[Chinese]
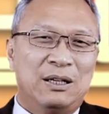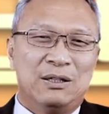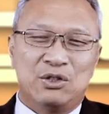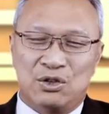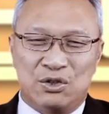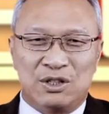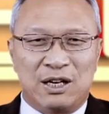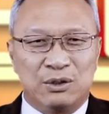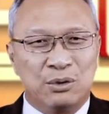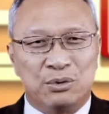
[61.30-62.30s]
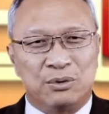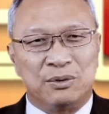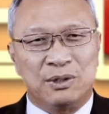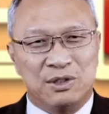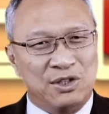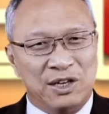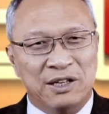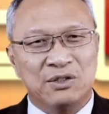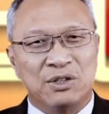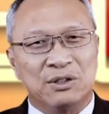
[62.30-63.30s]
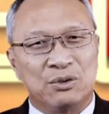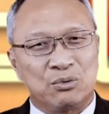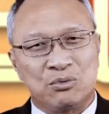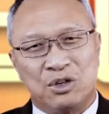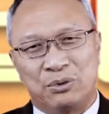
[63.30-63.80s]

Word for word: 这世上有许多虔诚的宗教